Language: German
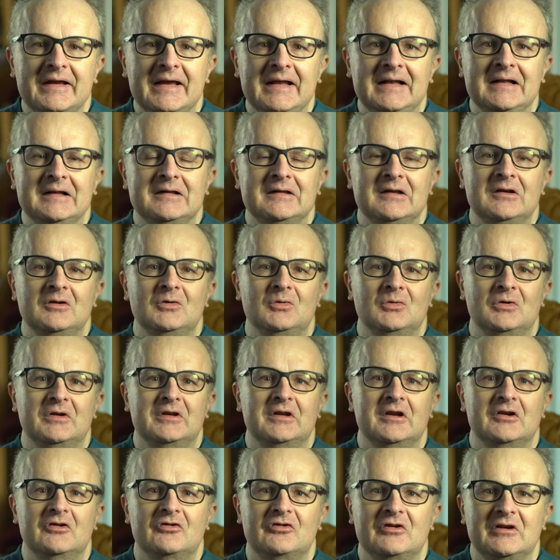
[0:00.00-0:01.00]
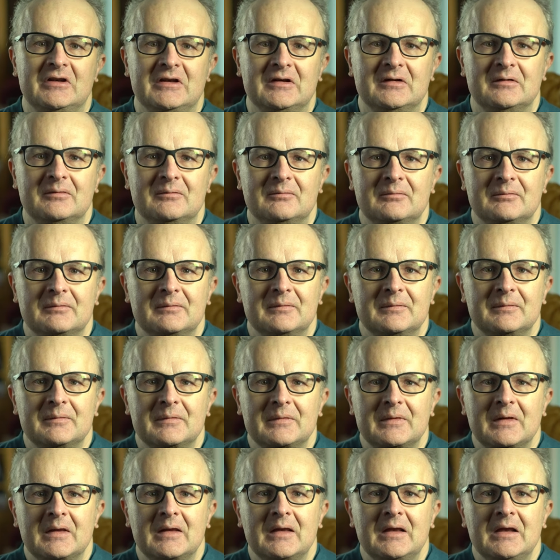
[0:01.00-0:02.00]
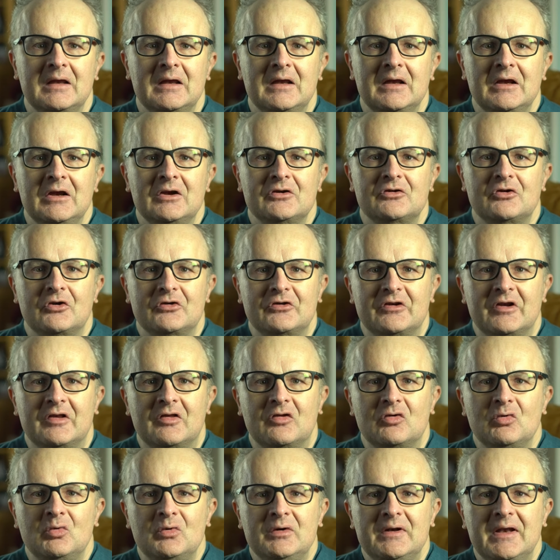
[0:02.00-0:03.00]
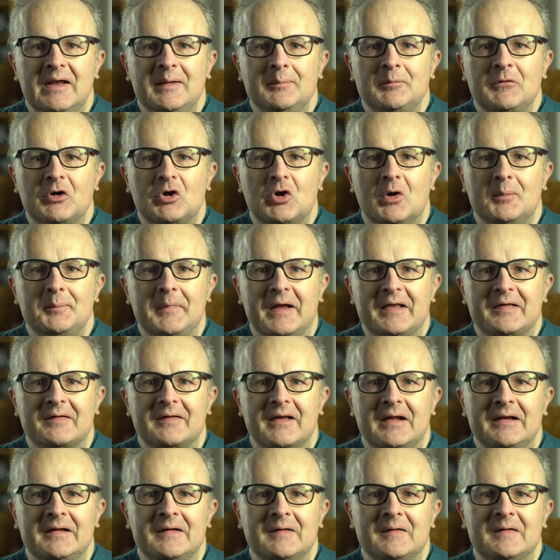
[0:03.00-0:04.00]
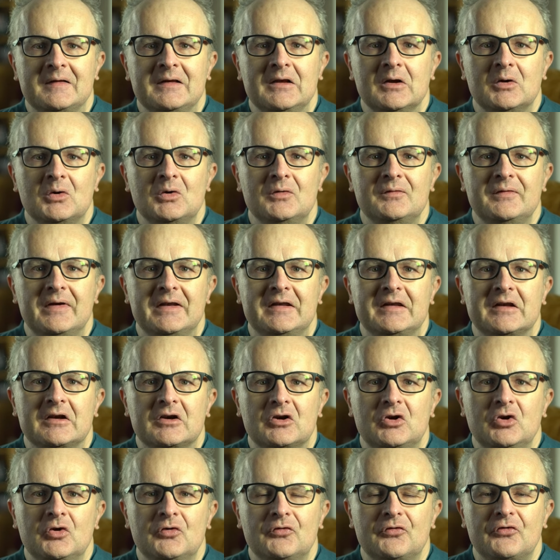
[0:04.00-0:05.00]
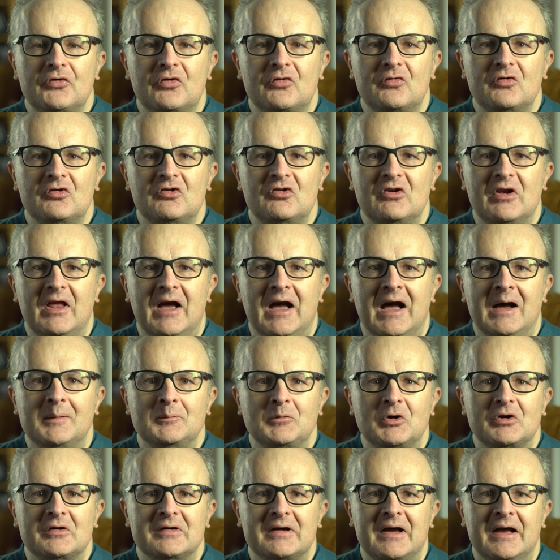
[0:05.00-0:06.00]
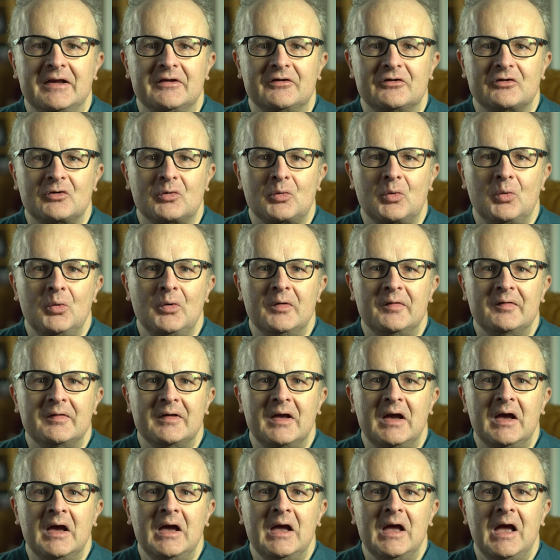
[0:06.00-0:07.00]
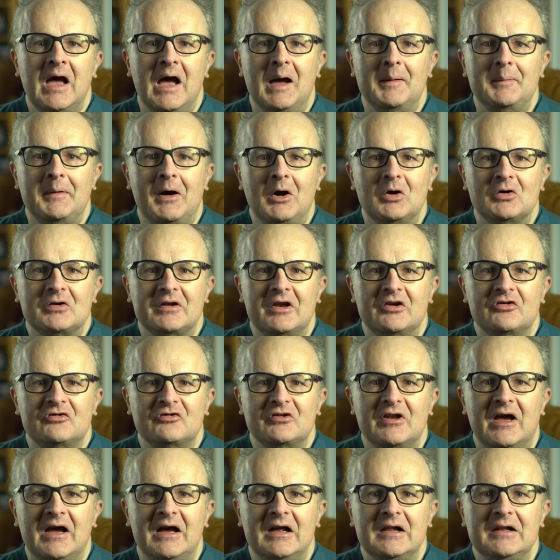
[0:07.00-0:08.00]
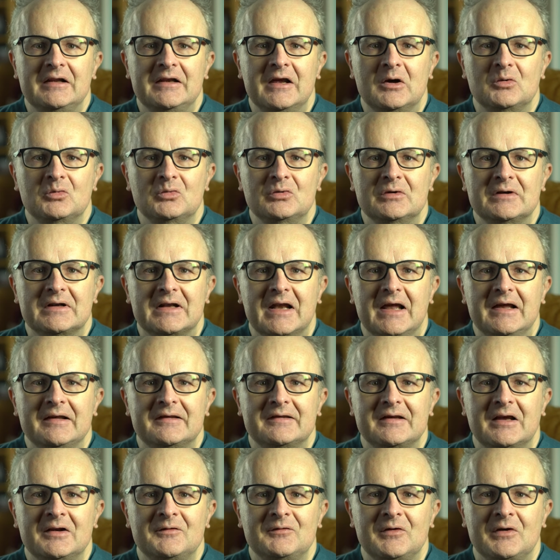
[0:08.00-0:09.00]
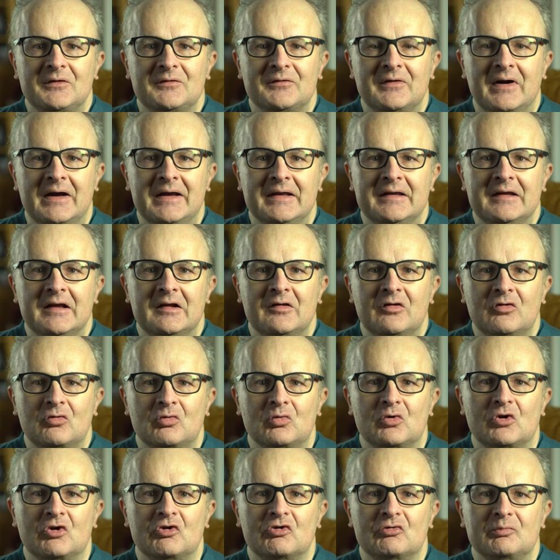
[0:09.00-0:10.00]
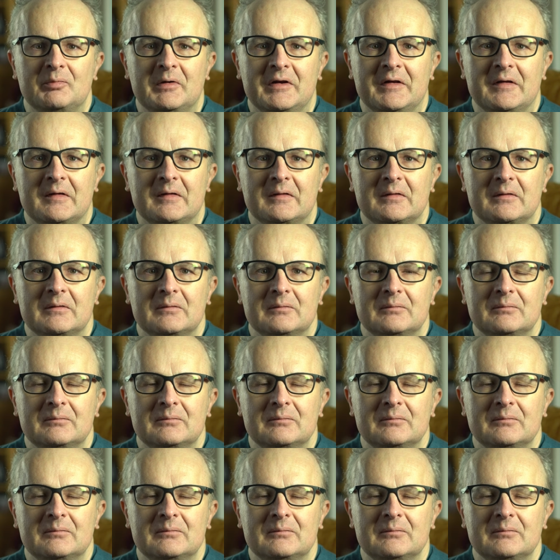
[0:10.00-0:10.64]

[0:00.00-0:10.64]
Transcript: Geld den Unterschied. Durch die zunehmende Kommerzialisierung wird die Kluft zwischen Arm und Reich größer, aber auch der Stachel der Ungleichheit wird weiter zugespitzt.